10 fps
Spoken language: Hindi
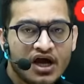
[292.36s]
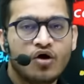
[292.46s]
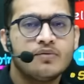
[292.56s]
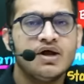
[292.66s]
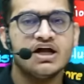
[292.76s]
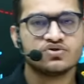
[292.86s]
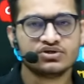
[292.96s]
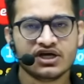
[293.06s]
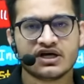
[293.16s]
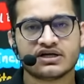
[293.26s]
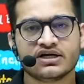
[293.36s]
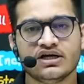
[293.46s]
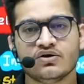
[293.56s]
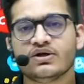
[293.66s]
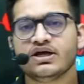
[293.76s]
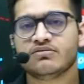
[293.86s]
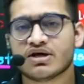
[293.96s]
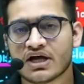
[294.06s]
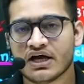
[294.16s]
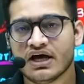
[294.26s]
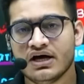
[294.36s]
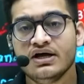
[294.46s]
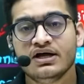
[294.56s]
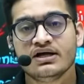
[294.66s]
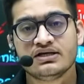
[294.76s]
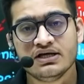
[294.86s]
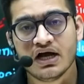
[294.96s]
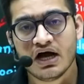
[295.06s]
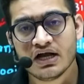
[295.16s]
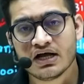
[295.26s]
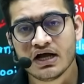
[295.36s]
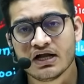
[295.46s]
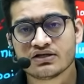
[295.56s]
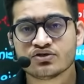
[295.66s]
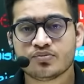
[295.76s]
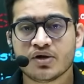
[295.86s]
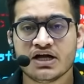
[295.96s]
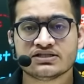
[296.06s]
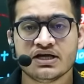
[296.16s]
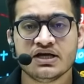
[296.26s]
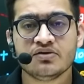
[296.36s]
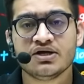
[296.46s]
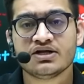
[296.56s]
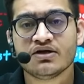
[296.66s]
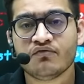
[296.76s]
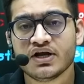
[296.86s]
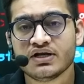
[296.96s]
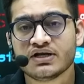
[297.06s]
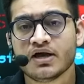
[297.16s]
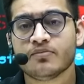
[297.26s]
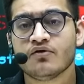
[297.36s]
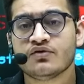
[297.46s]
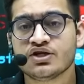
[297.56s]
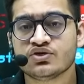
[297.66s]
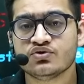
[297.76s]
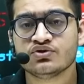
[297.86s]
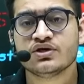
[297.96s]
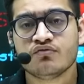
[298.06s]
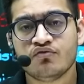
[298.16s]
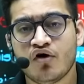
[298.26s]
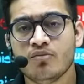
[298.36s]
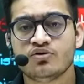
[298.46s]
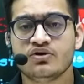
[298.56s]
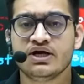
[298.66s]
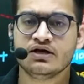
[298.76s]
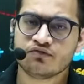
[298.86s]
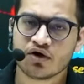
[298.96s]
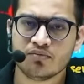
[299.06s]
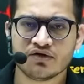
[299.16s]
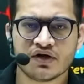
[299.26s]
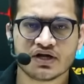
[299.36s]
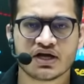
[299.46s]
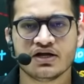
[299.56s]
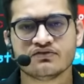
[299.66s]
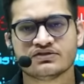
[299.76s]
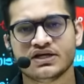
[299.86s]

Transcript: और प्लांट्स को देख करके इन्होंने ये बताया कि अलग अलग जो प्लांट्स हैं इनमें डिफरेंट टाइप ऑफ टिश्यूज फॉर्म हुए हैं फ्रॉम डिफरेंट काइंड ऑफ